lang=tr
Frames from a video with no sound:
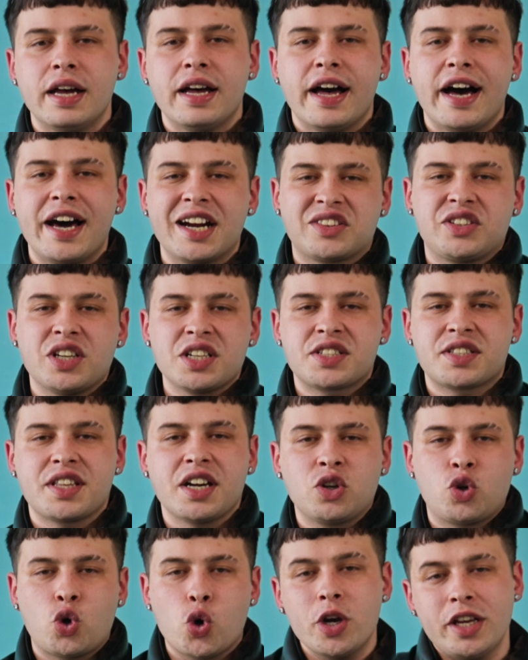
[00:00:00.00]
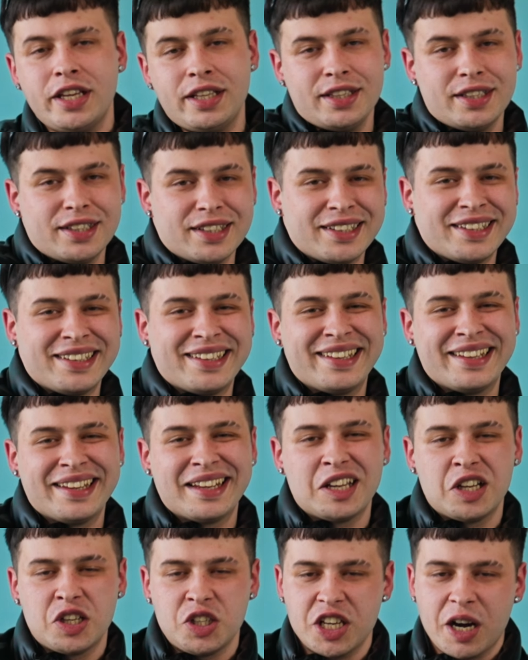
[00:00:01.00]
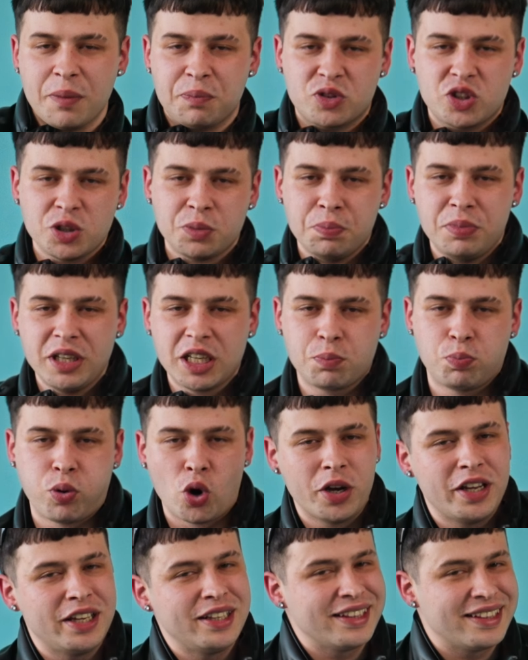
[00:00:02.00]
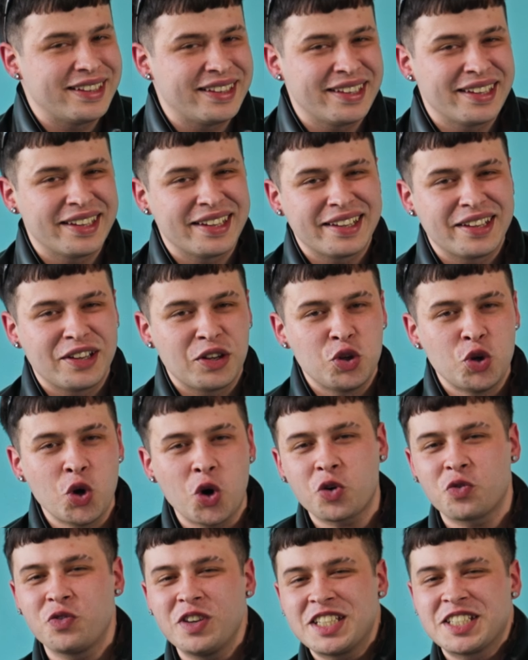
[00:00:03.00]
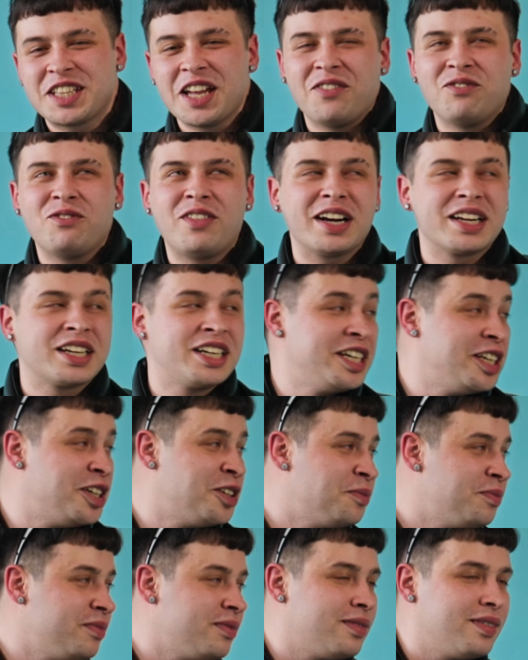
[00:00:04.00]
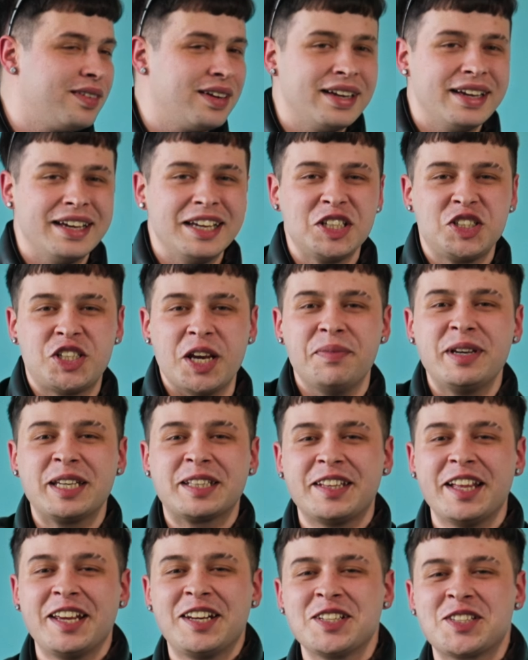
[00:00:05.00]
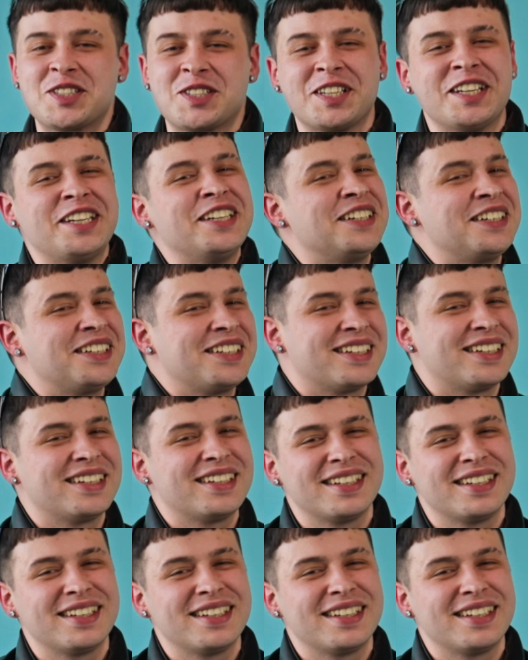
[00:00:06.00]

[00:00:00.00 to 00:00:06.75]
Her tastan coin, yaptım bitcoin. Yok vicdan var kıyım. Kemikleri sıyır.